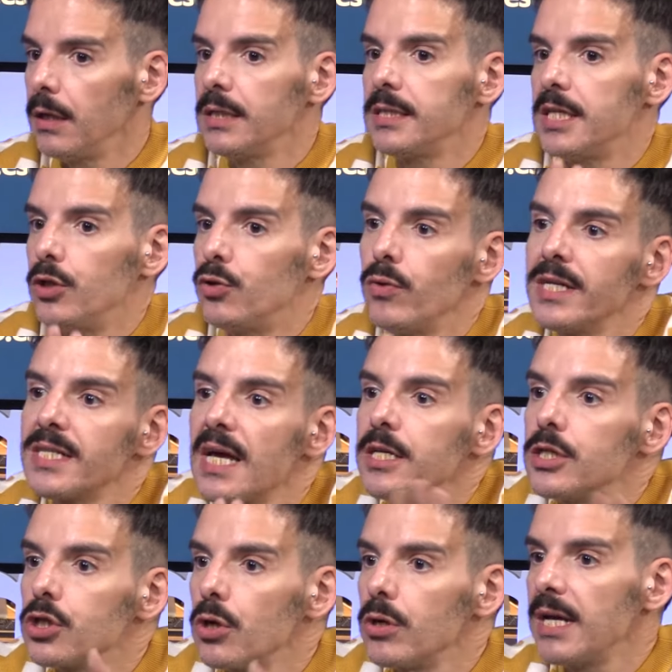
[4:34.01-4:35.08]
si tú de esa
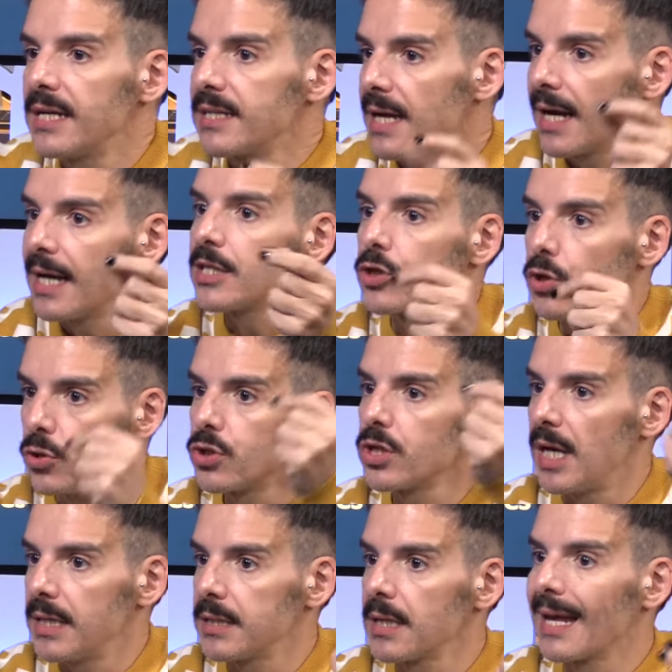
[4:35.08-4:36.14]
historia sacas
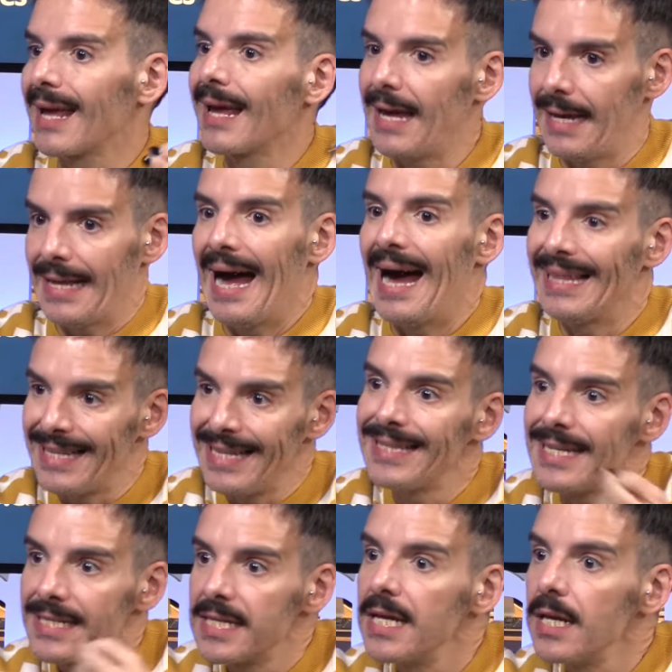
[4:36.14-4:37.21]
cosas que a ti
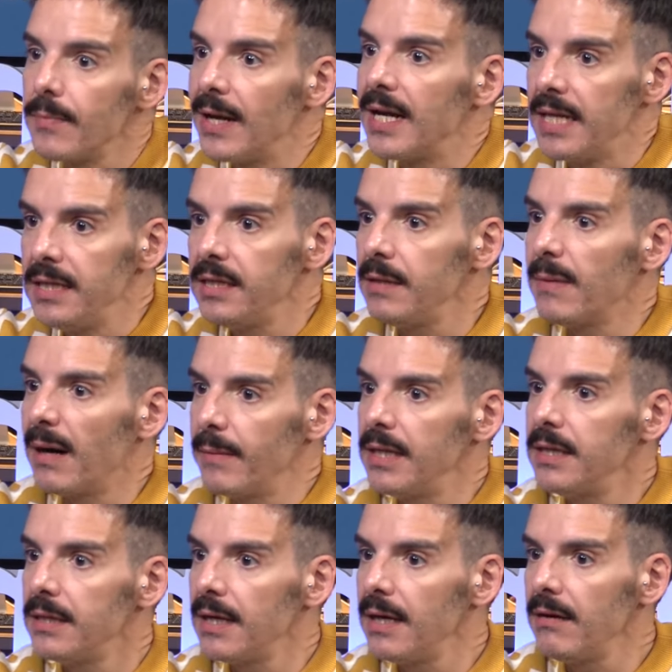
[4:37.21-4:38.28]
te sirven
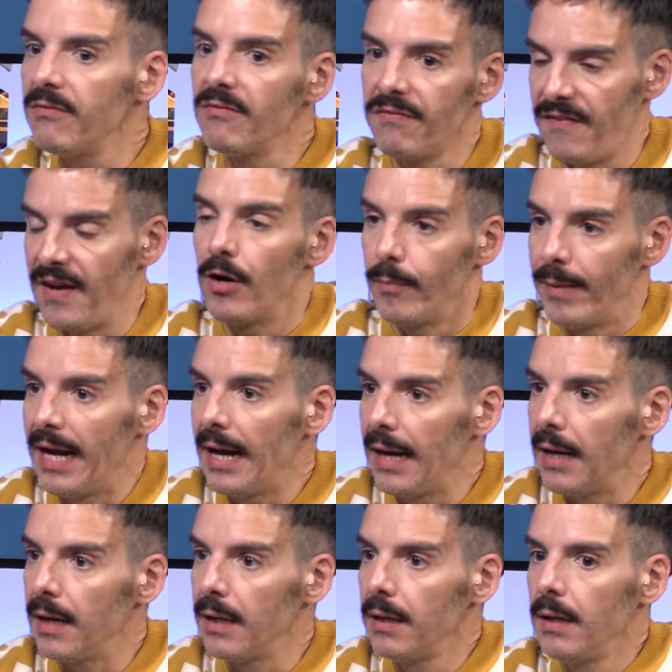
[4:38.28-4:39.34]
íntimamente,
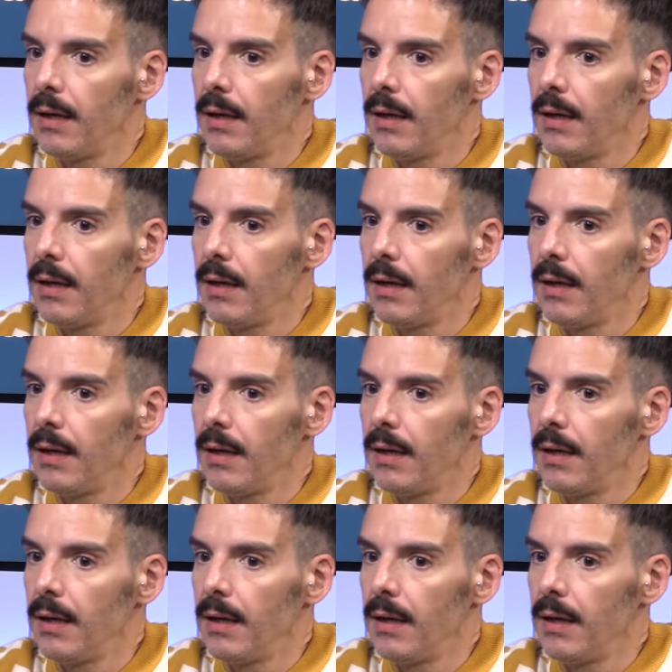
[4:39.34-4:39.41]
fenomenal.